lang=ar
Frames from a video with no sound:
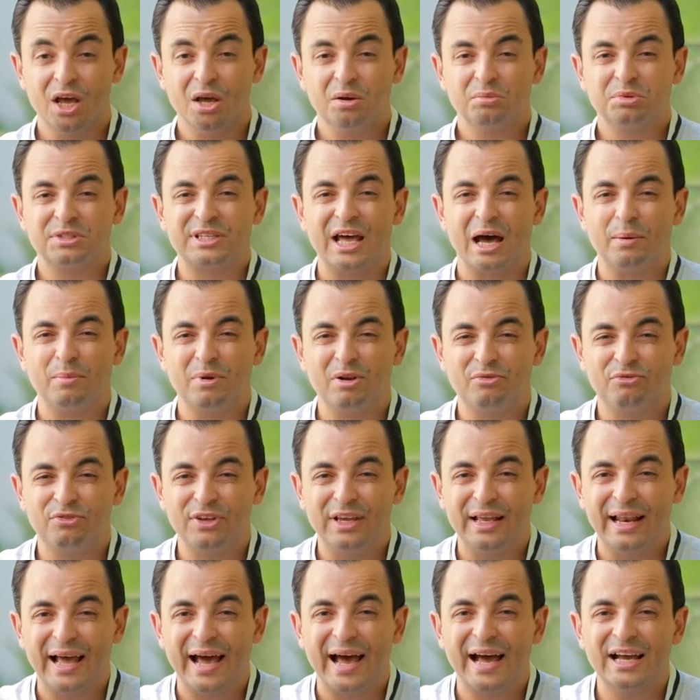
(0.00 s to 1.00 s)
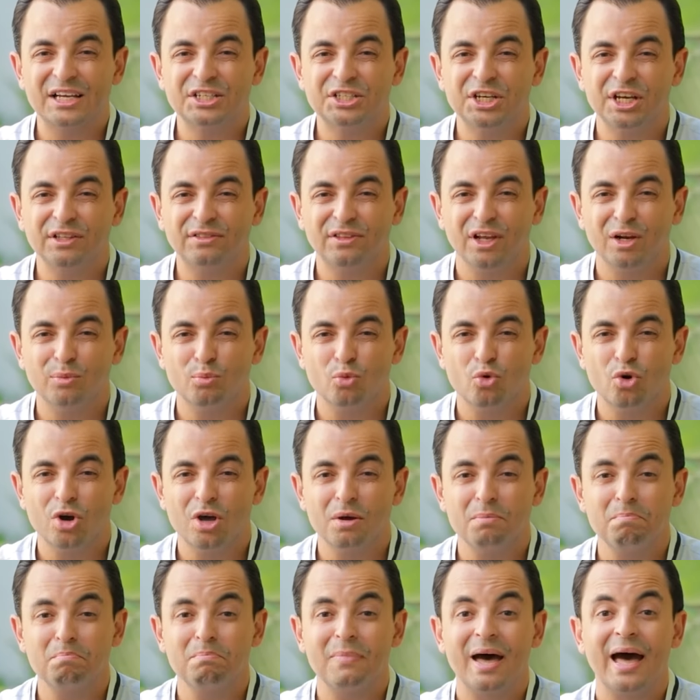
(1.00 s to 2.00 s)
باش تعمل فيه الحاجات
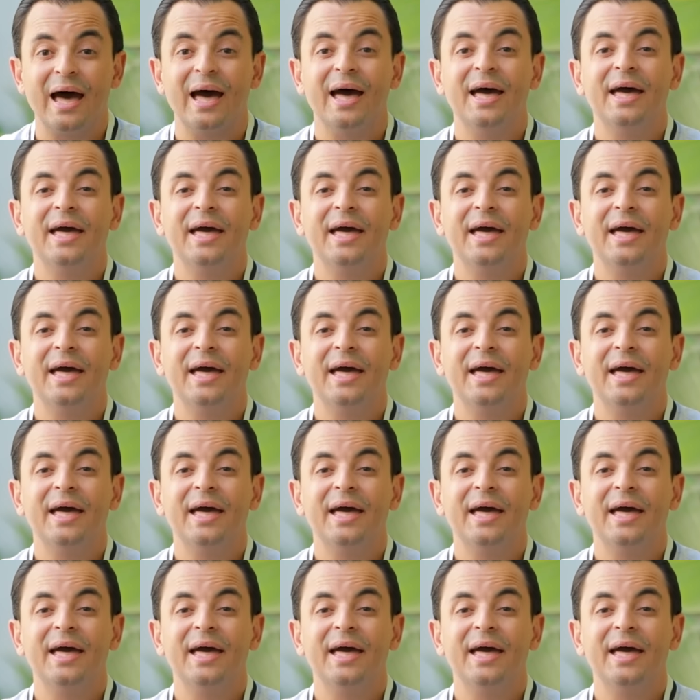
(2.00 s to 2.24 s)
المهمة